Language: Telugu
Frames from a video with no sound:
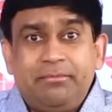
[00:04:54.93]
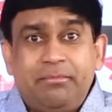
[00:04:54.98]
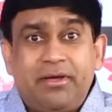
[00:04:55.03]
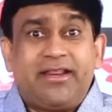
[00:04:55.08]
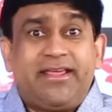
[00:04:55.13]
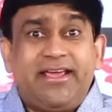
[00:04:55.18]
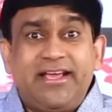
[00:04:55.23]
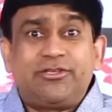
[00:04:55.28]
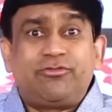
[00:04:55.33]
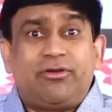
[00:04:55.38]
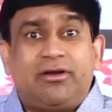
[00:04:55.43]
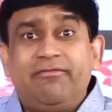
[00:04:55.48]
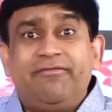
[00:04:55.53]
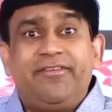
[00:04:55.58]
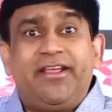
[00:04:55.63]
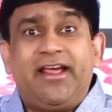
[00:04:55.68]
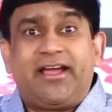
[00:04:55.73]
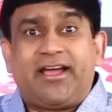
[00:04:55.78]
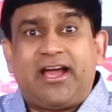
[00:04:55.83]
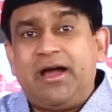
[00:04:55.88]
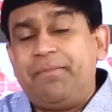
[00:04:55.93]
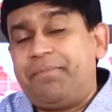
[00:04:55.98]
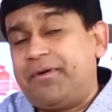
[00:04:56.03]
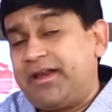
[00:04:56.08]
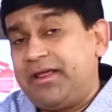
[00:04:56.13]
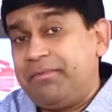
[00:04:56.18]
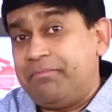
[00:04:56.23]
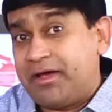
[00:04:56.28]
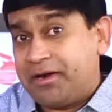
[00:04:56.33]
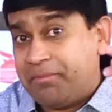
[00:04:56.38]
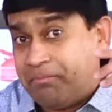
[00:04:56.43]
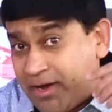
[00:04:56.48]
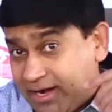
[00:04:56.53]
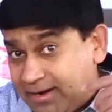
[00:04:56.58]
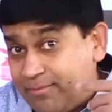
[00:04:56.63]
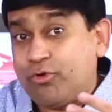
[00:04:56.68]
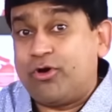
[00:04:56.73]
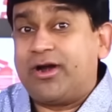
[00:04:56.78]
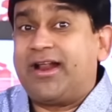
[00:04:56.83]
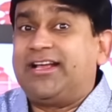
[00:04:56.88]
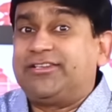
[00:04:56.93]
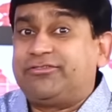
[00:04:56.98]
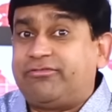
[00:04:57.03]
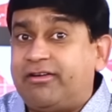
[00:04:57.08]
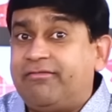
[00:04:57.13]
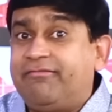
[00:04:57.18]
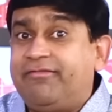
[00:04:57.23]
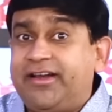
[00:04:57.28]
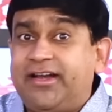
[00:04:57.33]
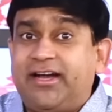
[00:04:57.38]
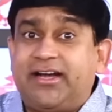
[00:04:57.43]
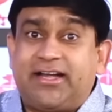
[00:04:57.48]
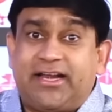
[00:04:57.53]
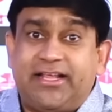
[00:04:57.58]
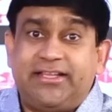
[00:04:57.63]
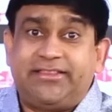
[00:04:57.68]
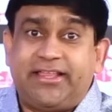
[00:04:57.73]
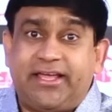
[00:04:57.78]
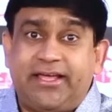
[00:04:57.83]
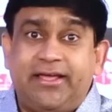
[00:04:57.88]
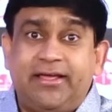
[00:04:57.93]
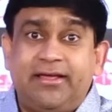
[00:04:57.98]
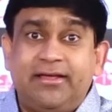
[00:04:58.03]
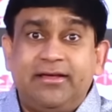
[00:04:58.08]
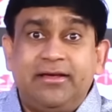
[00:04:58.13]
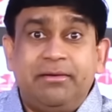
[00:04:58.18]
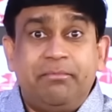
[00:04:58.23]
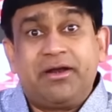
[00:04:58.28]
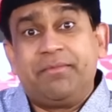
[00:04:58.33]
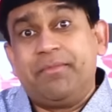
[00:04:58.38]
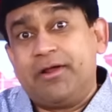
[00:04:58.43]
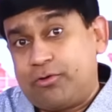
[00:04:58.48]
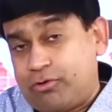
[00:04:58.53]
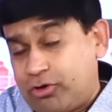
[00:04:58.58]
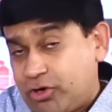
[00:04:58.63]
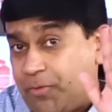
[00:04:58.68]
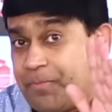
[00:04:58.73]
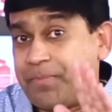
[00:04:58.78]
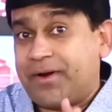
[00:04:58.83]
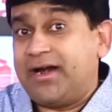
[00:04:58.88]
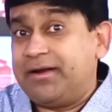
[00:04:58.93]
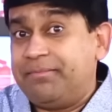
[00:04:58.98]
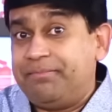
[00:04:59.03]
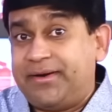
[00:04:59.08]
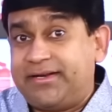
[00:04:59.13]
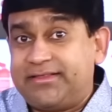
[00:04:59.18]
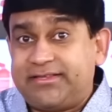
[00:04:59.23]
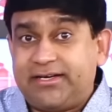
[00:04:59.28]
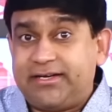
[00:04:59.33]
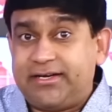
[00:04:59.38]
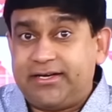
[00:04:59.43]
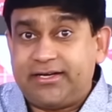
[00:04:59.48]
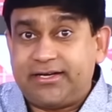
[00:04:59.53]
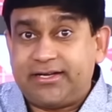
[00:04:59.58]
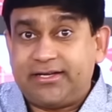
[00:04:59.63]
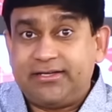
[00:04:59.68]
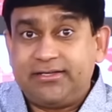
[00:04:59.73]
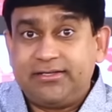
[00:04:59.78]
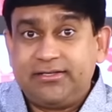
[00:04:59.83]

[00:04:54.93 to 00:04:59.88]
మరి ఈ స్వరం వీరే కాపరి మరి మనం కూడా ఆ స్వరం విన్నట్లయితే మరి మన కొరకు ప్రాణం పెడతాడంట